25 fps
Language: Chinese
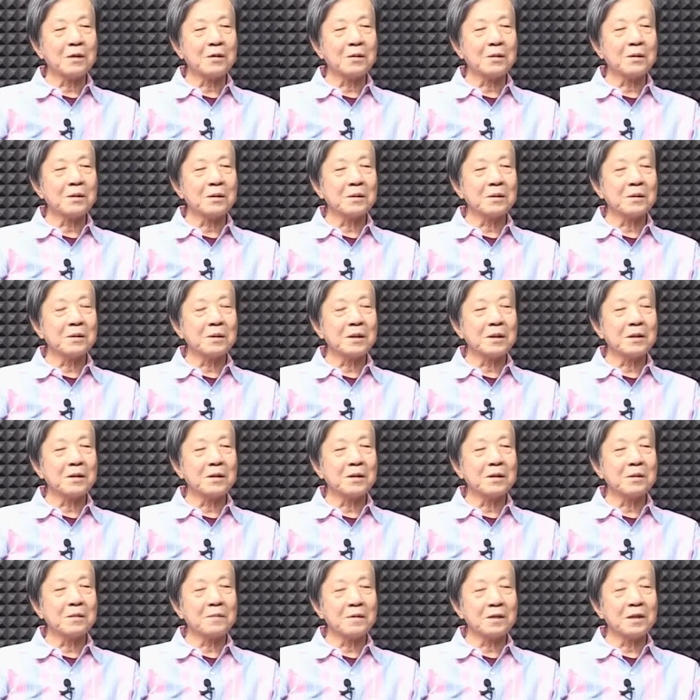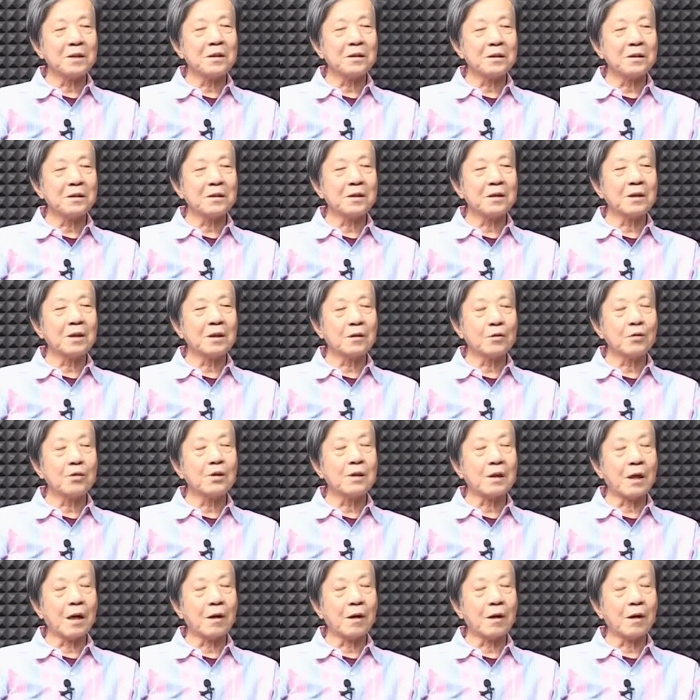就是一直一直是困